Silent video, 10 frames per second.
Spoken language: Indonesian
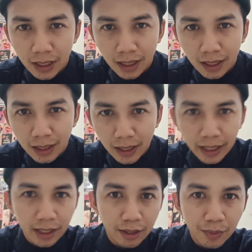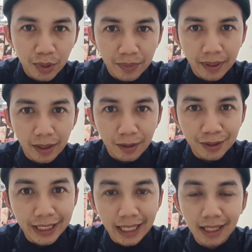Uh, ini udah belum ya? Oh,
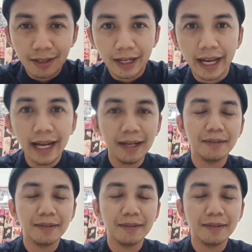udah. Oke. Okay.